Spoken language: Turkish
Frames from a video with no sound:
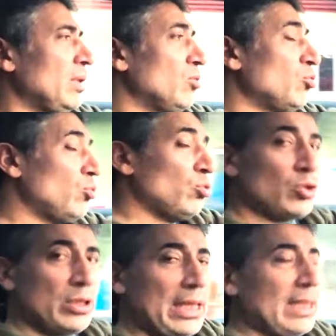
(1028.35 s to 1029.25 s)

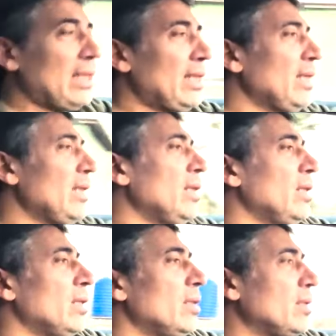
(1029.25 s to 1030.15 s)
sürüşle ilgili.
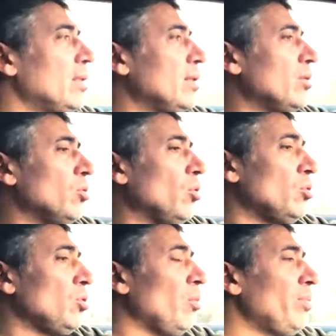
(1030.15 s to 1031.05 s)
Ee,
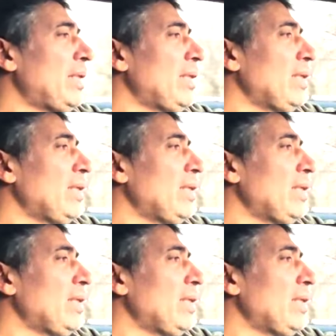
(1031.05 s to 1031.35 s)
otomobil